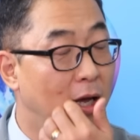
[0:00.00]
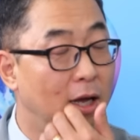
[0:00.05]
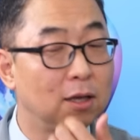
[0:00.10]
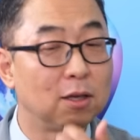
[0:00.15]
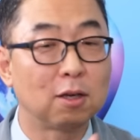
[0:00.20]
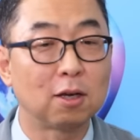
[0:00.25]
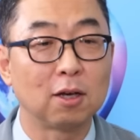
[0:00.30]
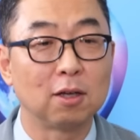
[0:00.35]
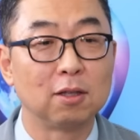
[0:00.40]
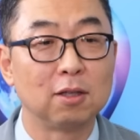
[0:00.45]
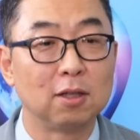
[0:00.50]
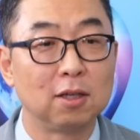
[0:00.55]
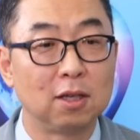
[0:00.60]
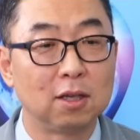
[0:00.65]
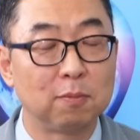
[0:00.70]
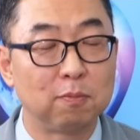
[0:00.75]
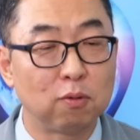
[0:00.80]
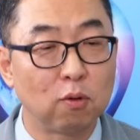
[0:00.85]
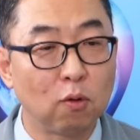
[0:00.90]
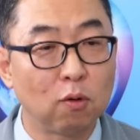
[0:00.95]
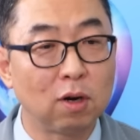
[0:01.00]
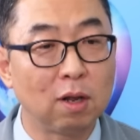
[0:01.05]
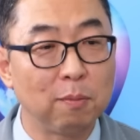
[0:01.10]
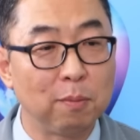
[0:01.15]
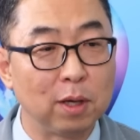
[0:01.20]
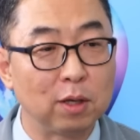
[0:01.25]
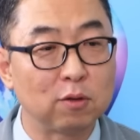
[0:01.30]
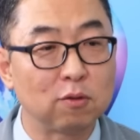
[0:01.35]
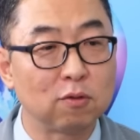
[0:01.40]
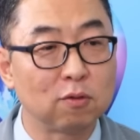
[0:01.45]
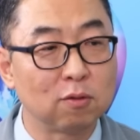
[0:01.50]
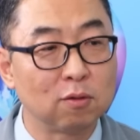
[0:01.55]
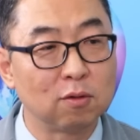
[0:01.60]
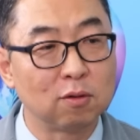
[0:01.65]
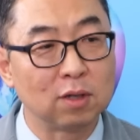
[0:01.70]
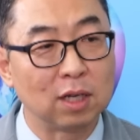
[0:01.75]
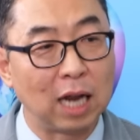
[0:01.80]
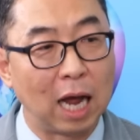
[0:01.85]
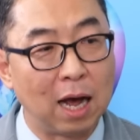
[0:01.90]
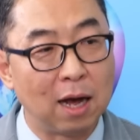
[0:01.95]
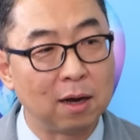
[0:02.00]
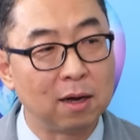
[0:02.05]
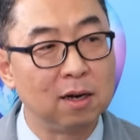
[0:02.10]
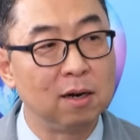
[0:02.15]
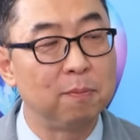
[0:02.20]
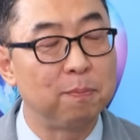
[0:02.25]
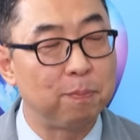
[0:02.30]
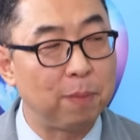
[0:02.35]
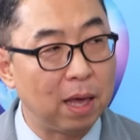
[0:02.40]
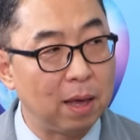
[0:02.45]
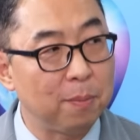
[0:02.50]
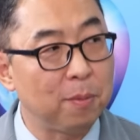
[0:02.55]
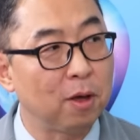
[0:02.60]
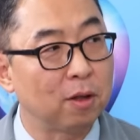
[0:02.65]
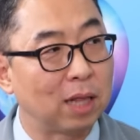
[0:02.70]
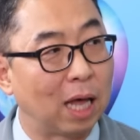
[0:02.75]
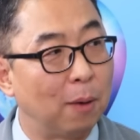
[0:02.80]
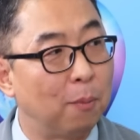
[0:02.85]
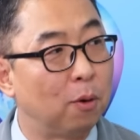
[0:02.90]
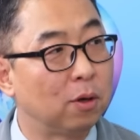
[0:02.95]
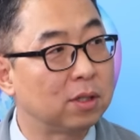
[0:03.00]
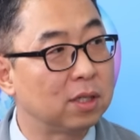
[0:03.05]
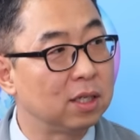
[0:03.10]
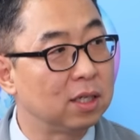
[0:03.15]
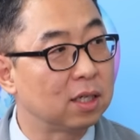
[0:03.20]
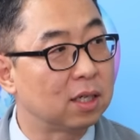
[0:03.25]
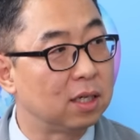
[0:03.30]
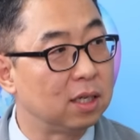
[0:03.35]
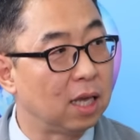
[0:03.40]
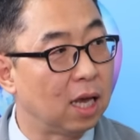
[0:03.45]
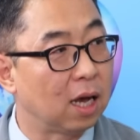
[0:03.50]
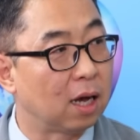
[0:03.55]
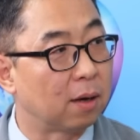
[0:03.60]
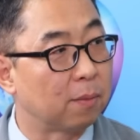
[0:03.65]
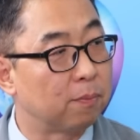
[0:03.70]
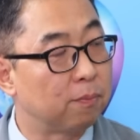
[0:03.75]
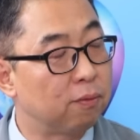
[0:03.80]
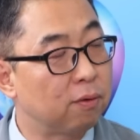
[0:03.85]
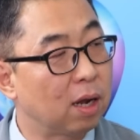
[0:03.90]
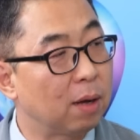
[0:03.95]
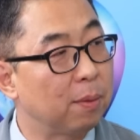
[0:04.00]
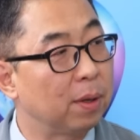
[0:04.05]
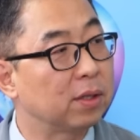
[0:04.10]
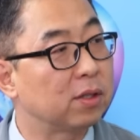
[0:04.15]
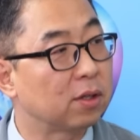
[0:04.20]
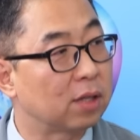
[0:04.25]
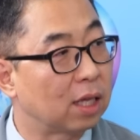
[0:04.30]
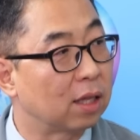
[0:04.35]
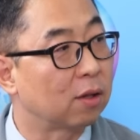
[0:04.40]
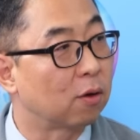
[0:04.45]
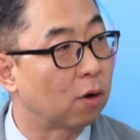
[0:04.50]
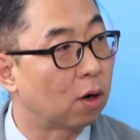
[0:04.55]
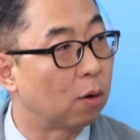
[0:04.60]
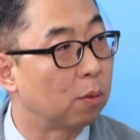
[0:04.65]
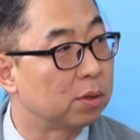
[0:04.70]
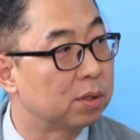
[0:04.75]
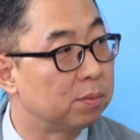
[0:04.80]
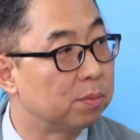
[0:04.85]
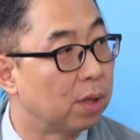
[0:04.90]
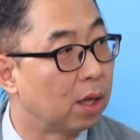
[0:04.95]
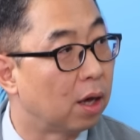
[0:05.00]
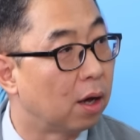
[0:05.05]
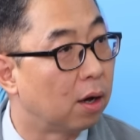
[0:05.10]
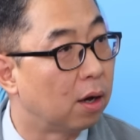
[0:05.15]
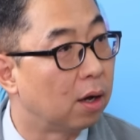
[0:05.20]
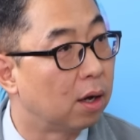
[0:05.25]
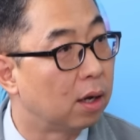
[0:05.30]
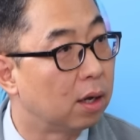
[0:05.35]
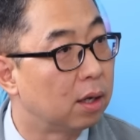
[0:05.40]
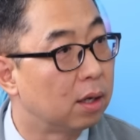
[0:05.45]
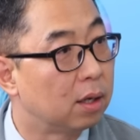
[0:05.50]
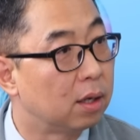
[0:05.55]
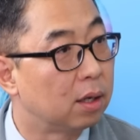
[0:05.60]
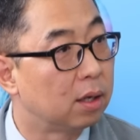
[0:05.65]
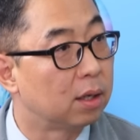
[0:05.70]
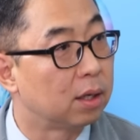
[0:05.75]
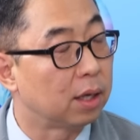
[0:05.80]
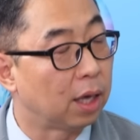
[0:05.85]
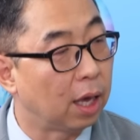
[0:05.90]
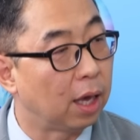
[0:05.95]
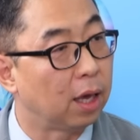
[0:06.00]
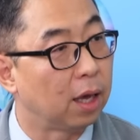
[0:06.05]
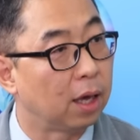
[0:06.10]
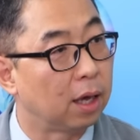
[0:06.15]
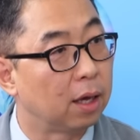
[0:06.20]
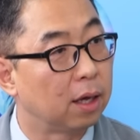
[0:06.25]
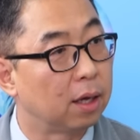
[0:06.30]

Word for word: 아니 그러니까 프로그램 매수 양을 빼면 나머지는 그냥 프랍에서 산 거라고 그렇지 프랍이나 네. 이렇지 네.